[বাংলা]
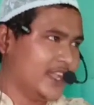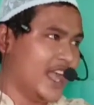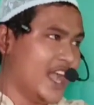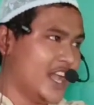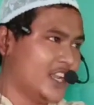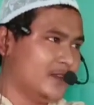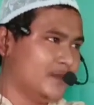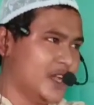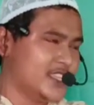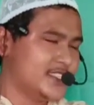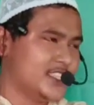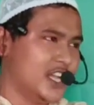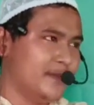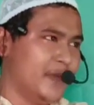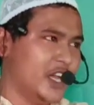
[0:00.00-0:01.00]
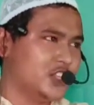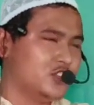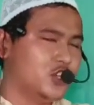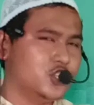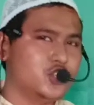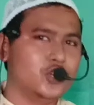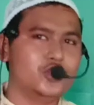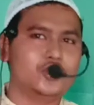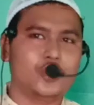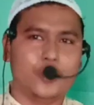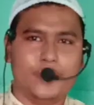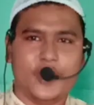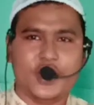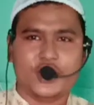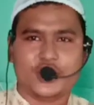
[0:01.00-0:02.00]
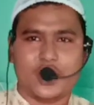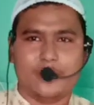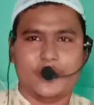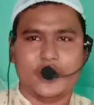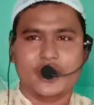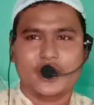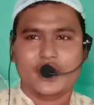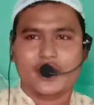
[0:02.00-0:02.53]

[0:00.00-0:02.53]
গান বাজনা বাদ্যযন্ত্র বেড়ে যাবে